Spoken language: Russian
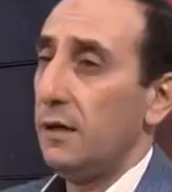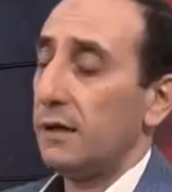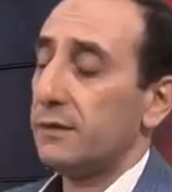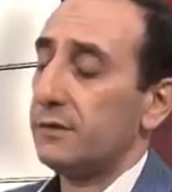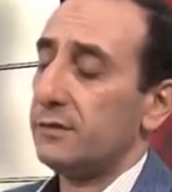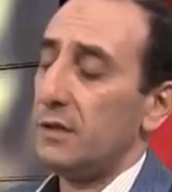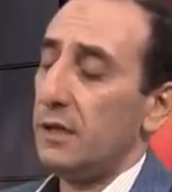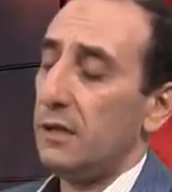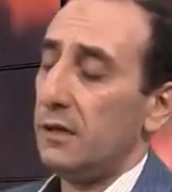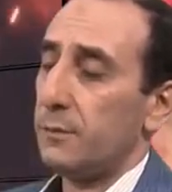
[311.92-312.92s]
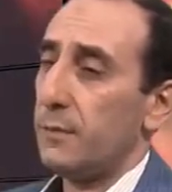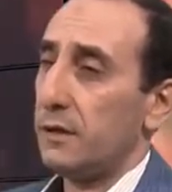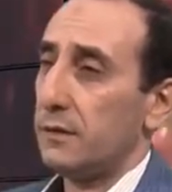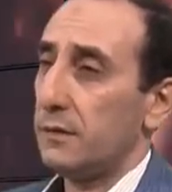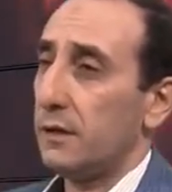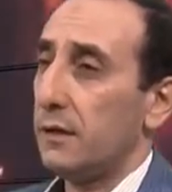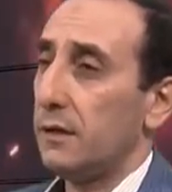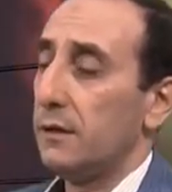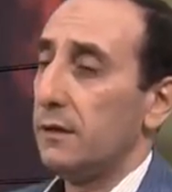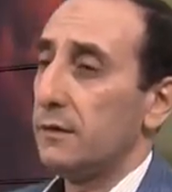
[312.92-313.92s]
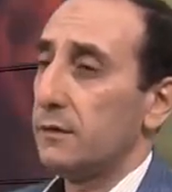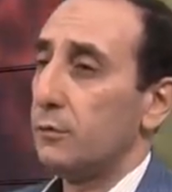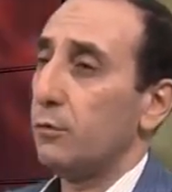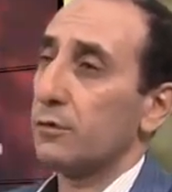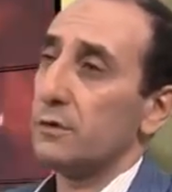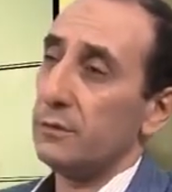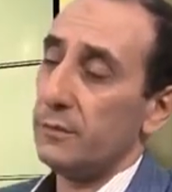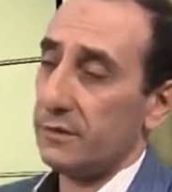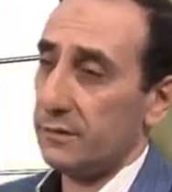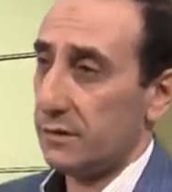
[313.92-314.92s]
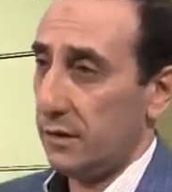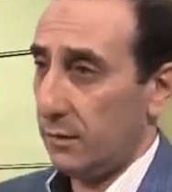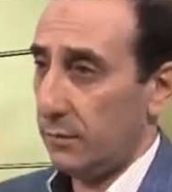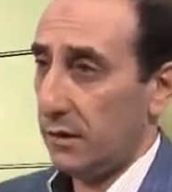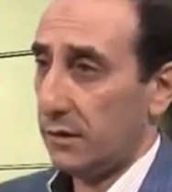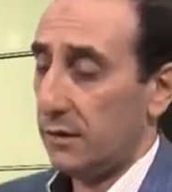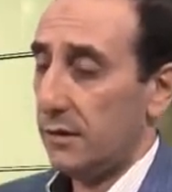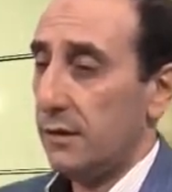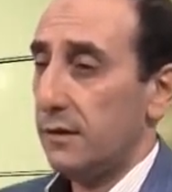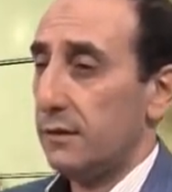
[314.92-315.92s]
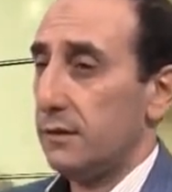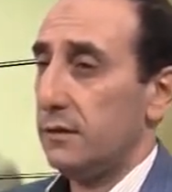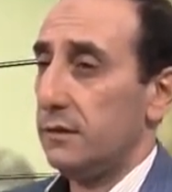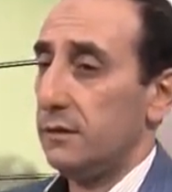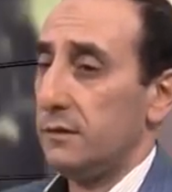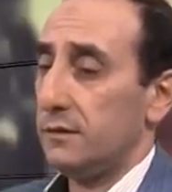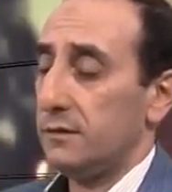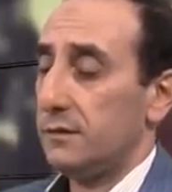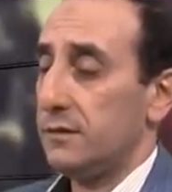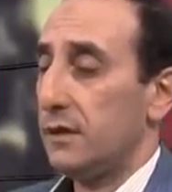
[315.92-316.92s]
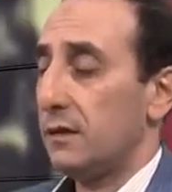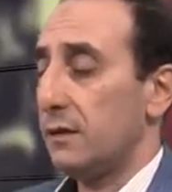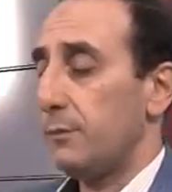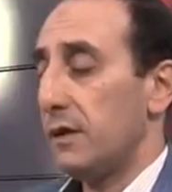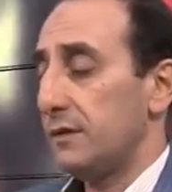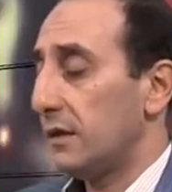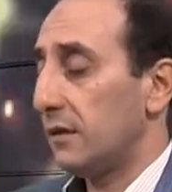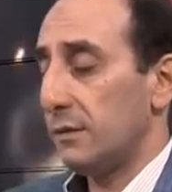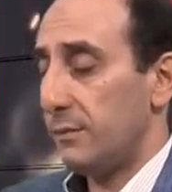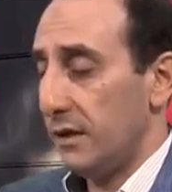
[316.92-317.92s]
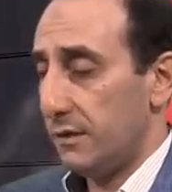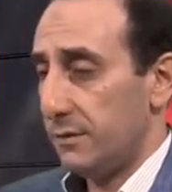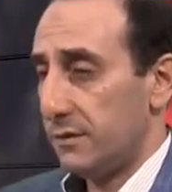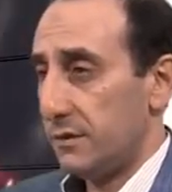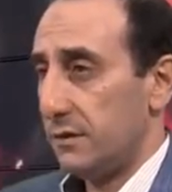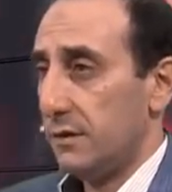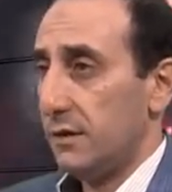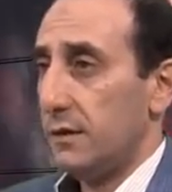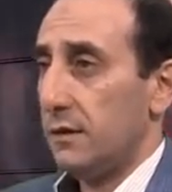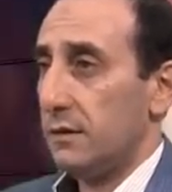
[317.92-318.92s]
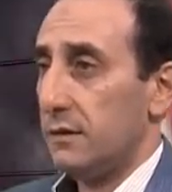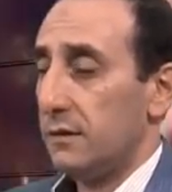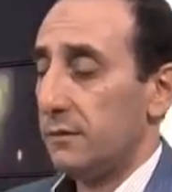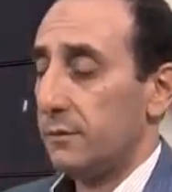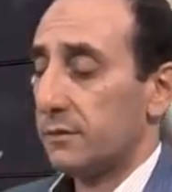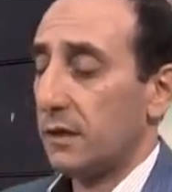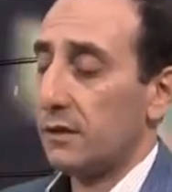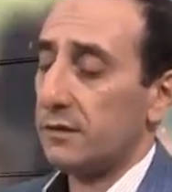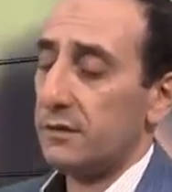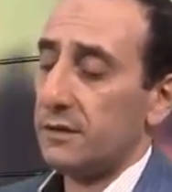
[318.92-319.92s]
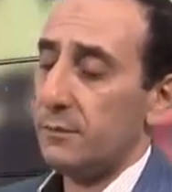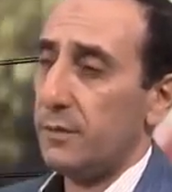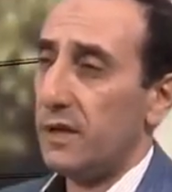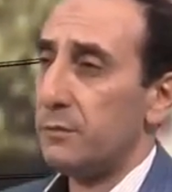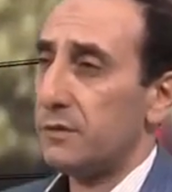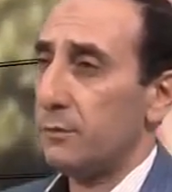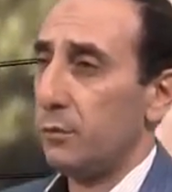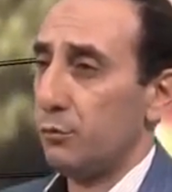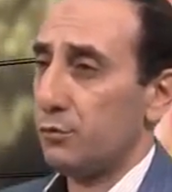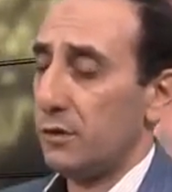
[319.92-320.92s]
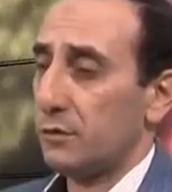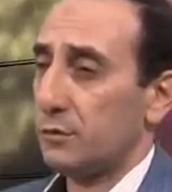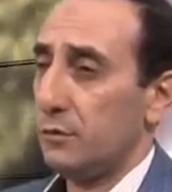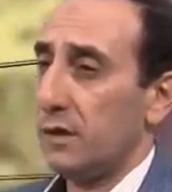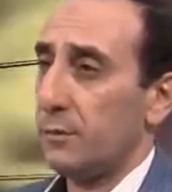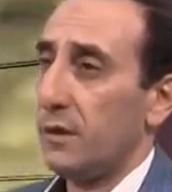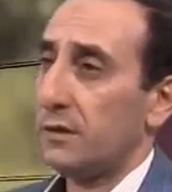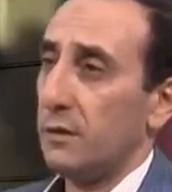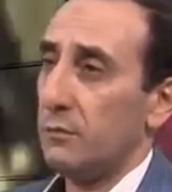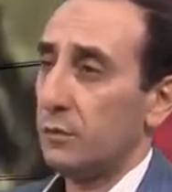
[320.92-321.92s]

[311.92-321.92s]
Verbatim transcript: Они заселяли армян на горную местность Карабаха, и сделали, делали переписи, и согласно этим переписям получалось, что армян там